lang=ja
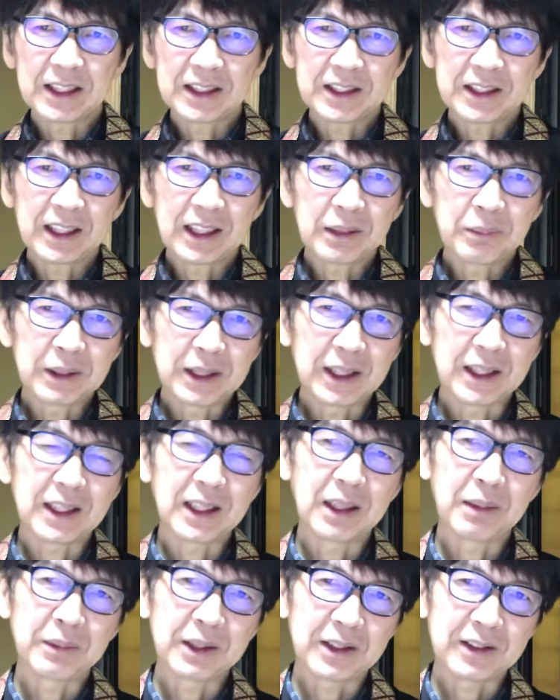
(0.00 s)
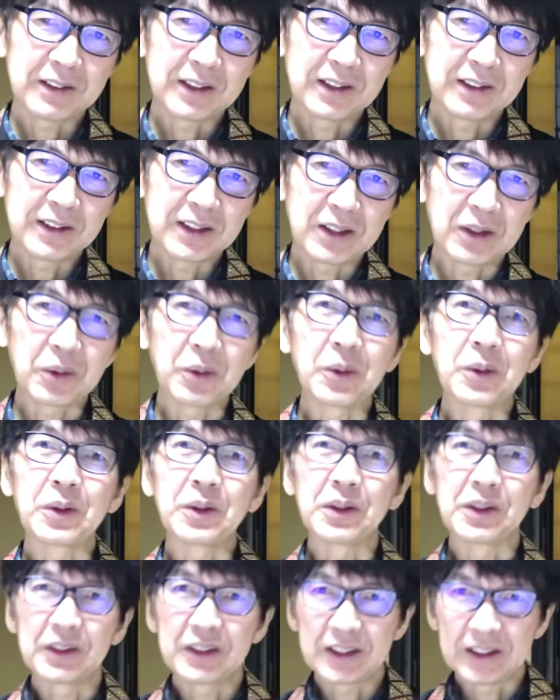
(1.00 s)
た意味で河村先生のご
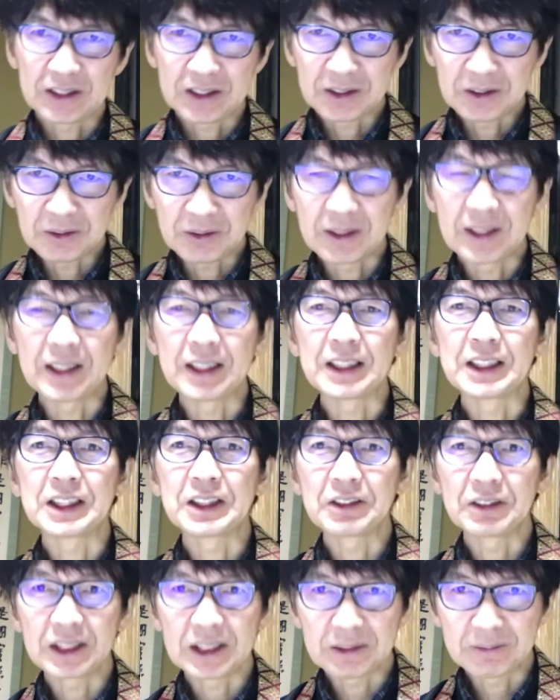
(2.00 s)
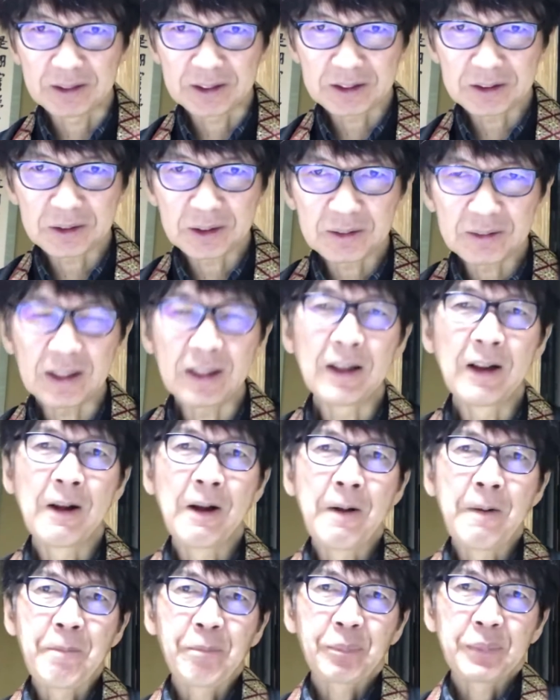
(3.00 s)
功績をお話をします。これは
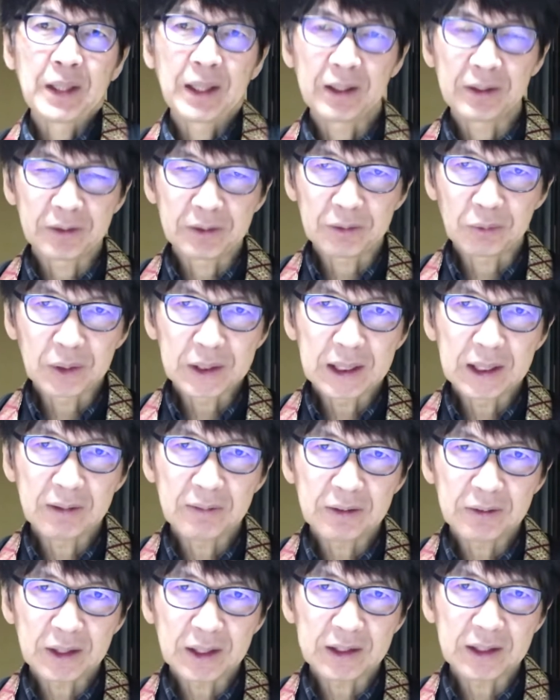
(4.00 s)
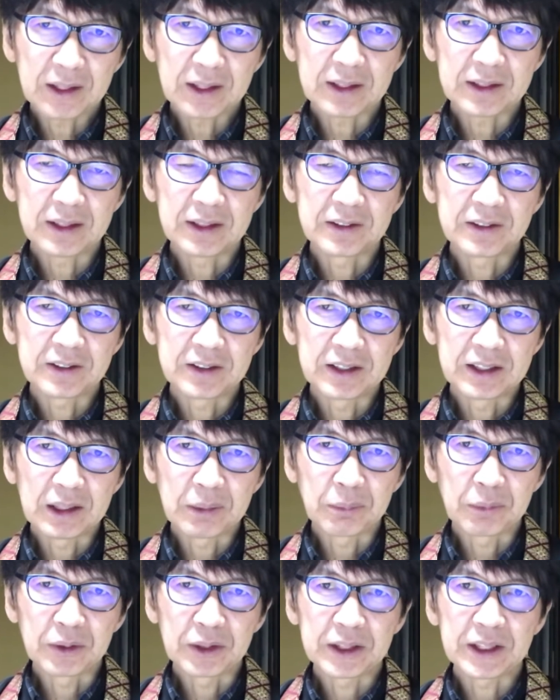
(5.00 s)
あの沖縄の方々について
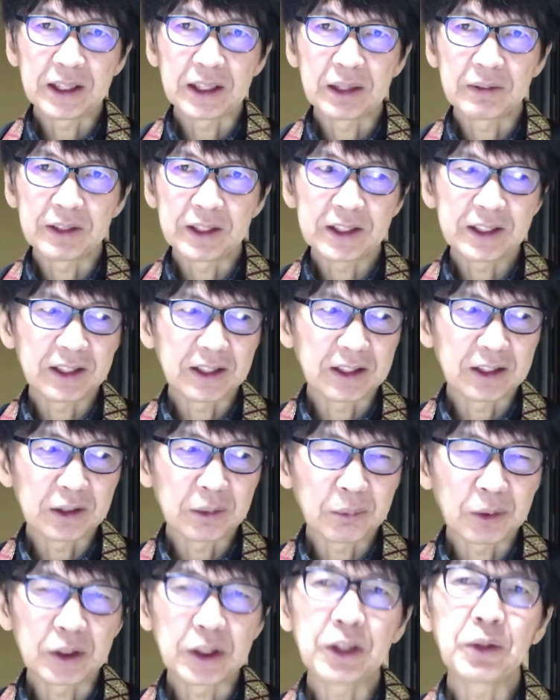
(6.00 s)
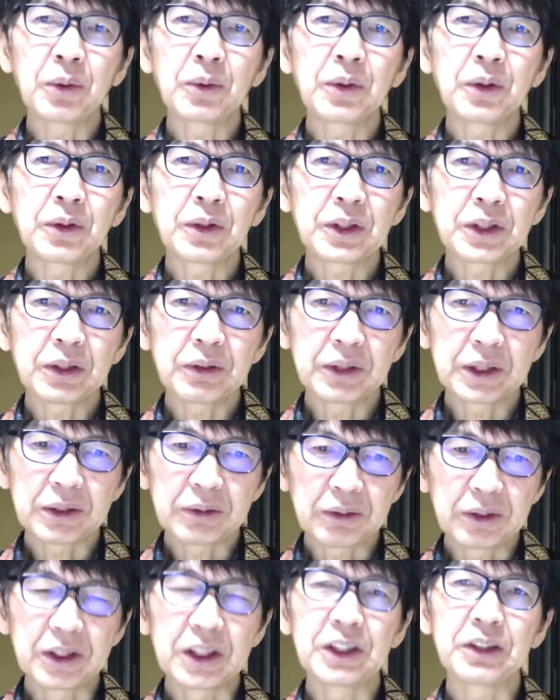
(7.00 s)
申し上げましたけども日本語教
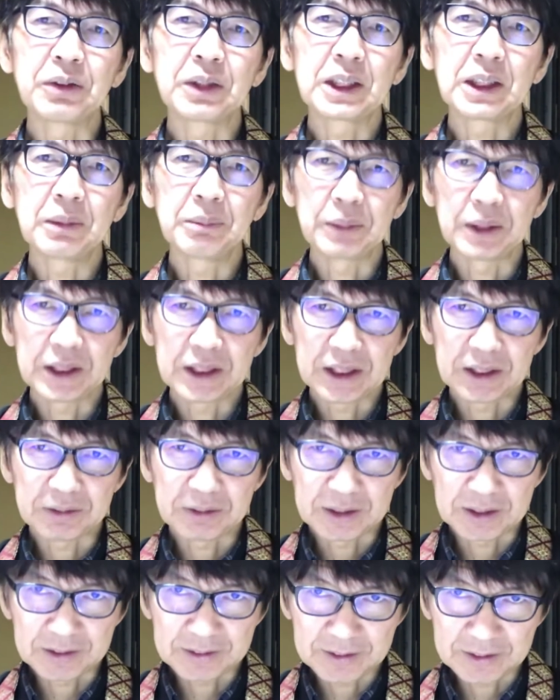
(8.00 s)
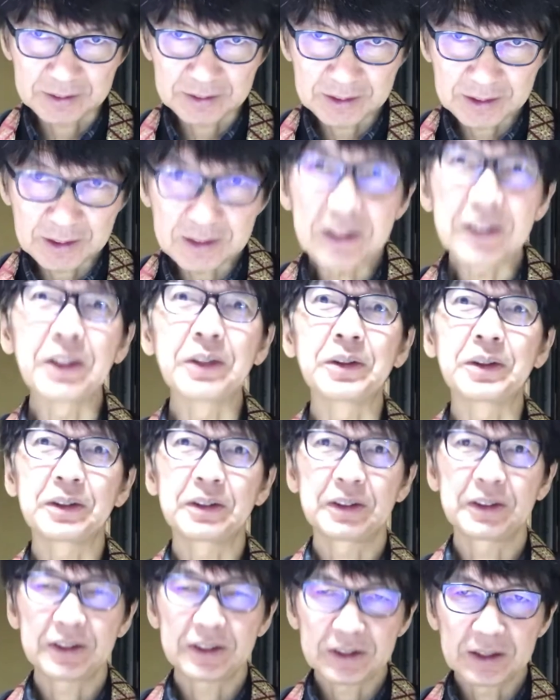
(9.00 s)
育を一生懸命してくださったっいうこと
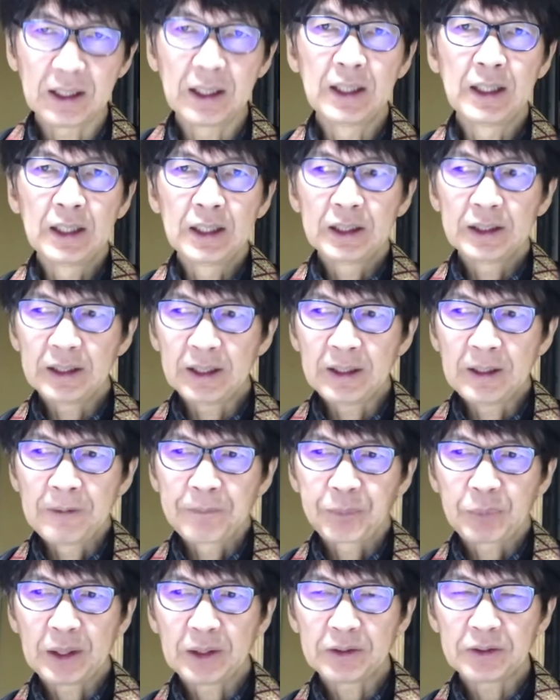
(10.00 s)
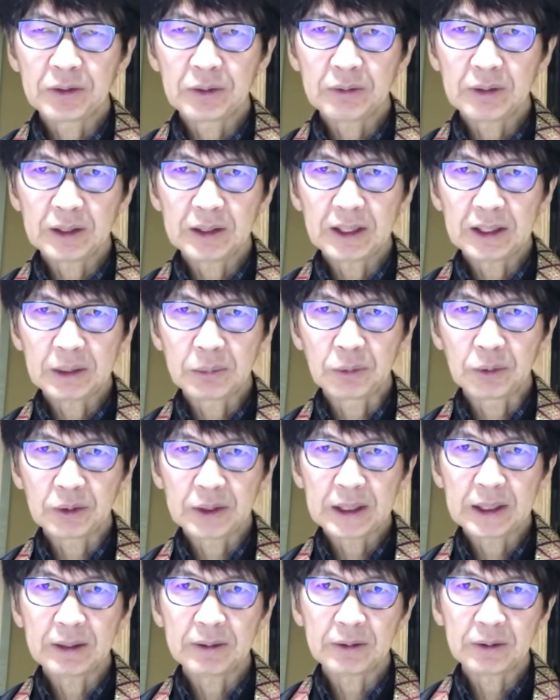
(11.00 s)
です。でそれは何も
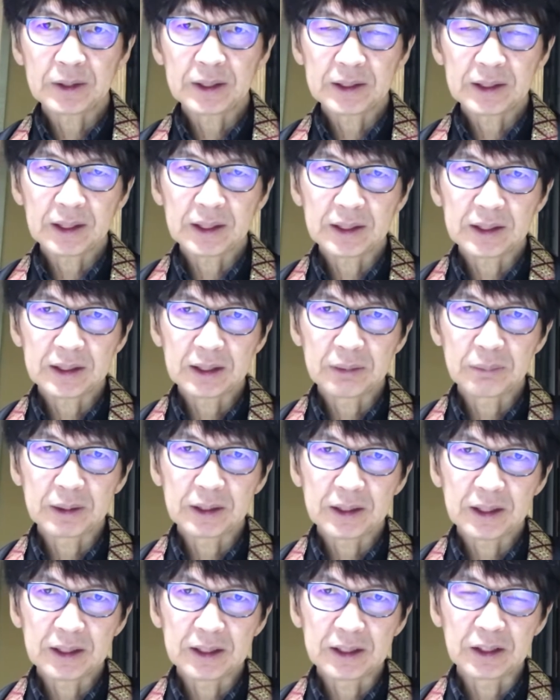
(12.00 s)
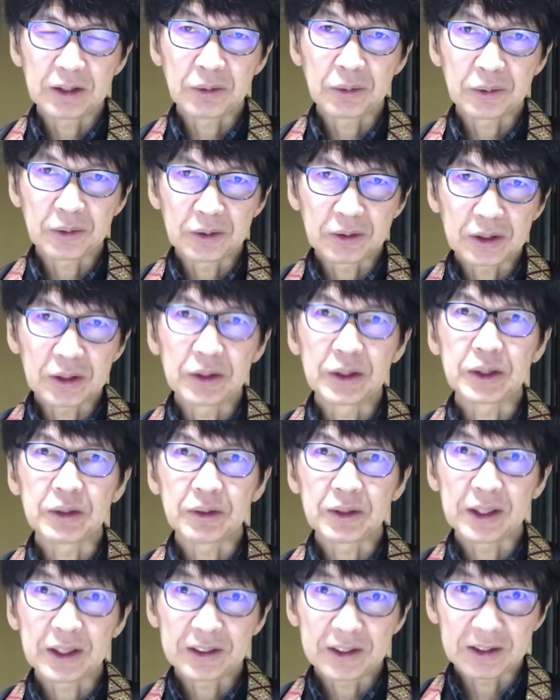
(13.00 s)
沖縄の方々にばっかり日本語教育
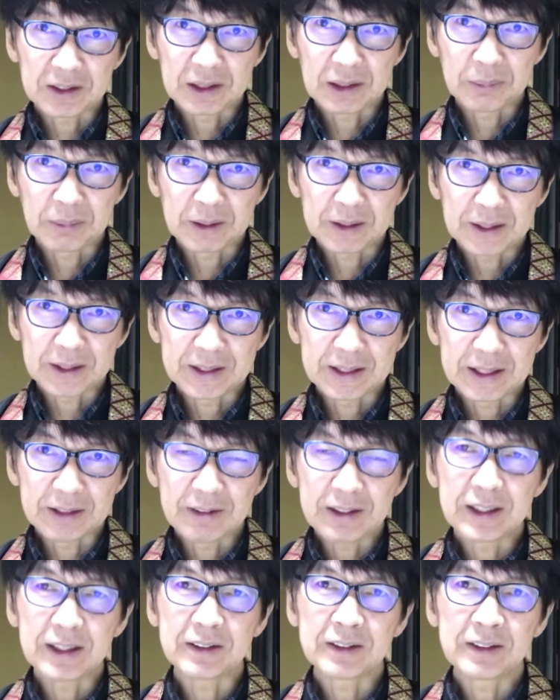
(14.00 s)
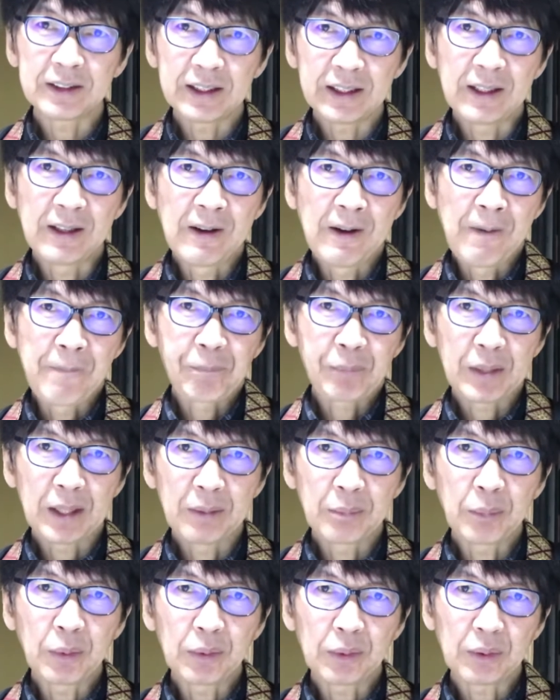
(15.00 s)
をなさったばかりではなくて
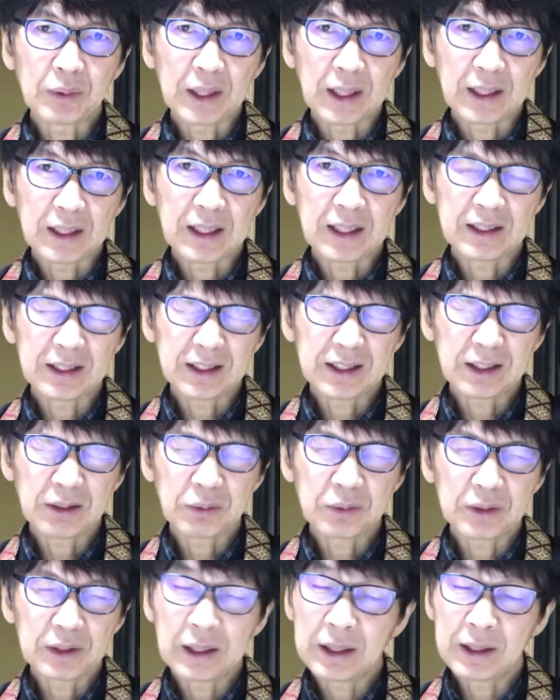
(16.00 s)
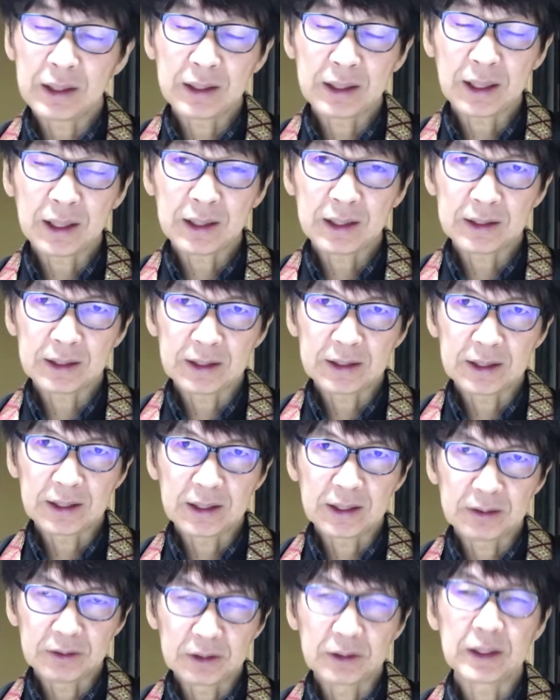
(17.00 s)
母語がカナダ語カナダで
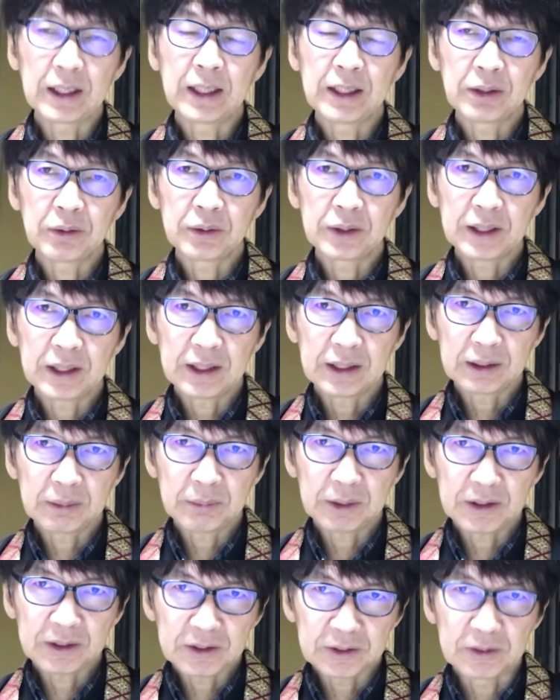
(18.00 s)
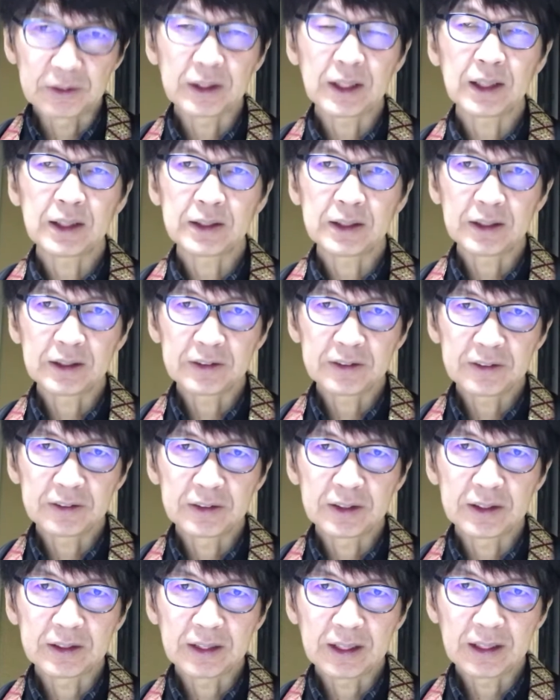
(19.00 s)
ある英語でありますカナダに住
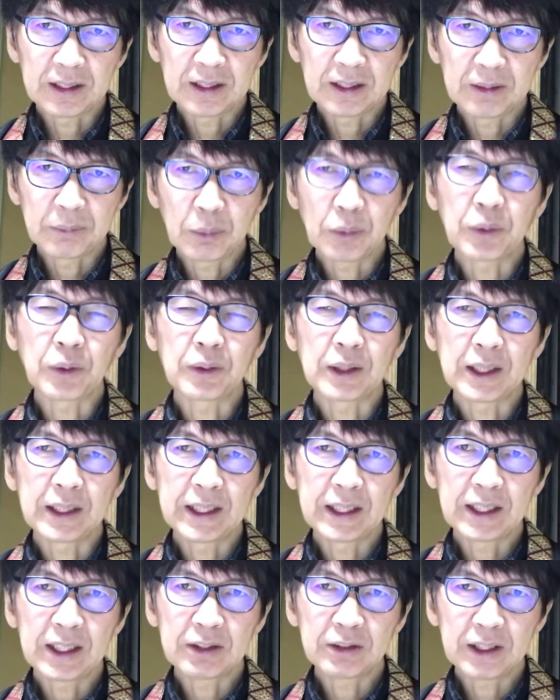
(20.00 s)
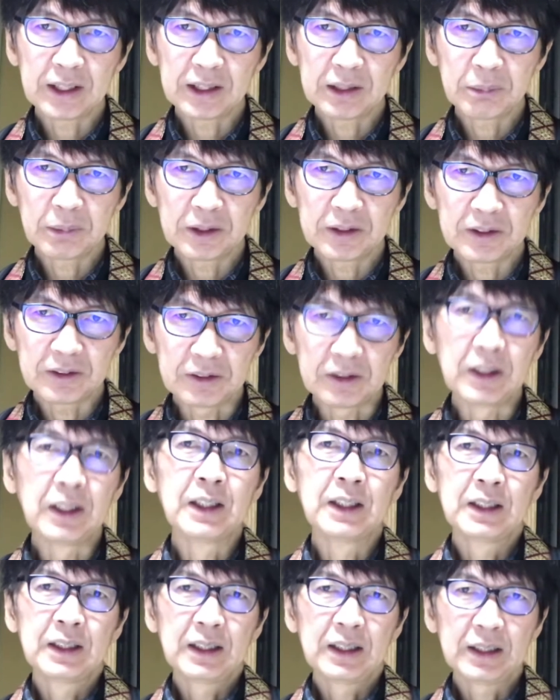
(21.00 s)
んでて母語が英語であります
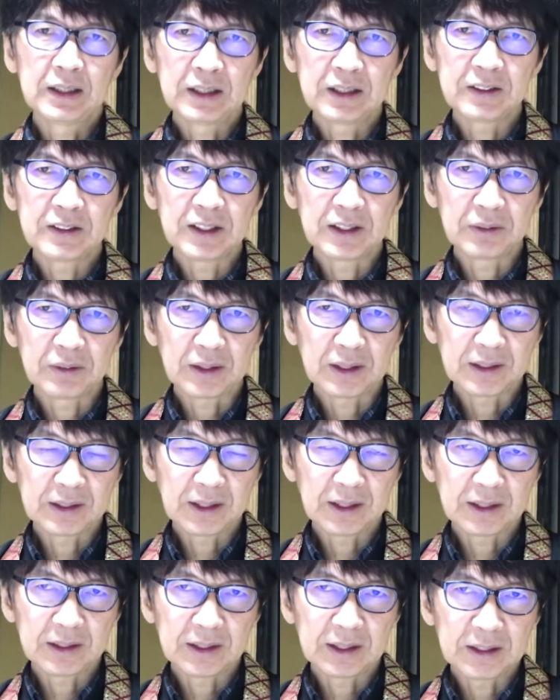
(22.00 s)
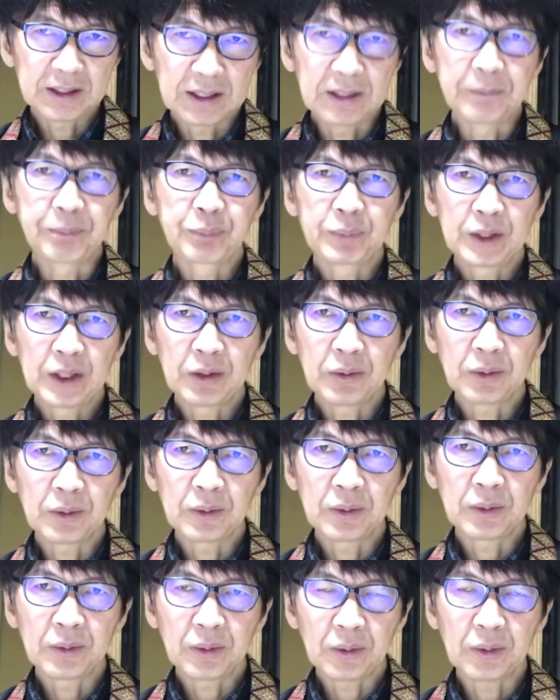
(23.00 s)
2世の方々に日
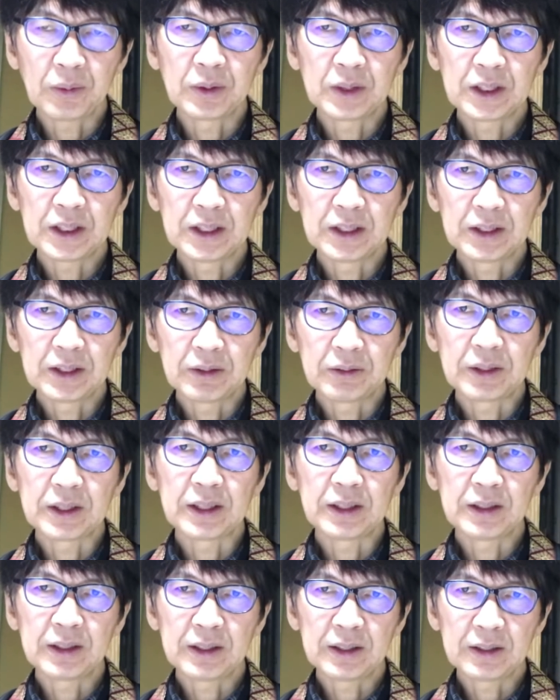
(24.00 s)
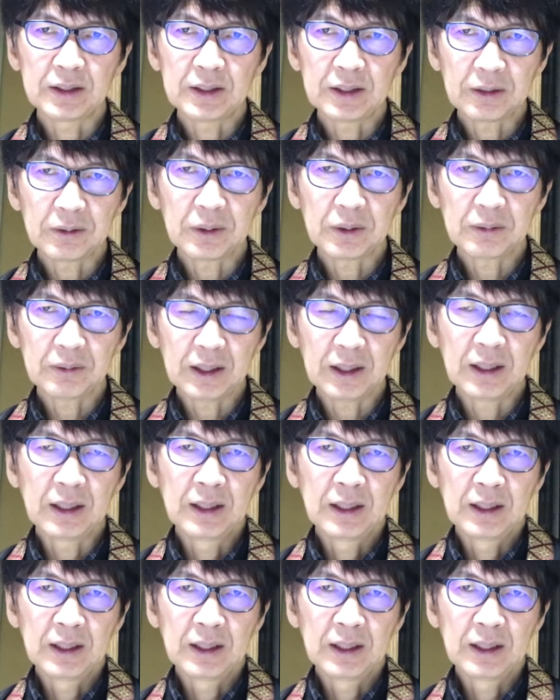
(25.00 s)
本語を教えておいでになったこれは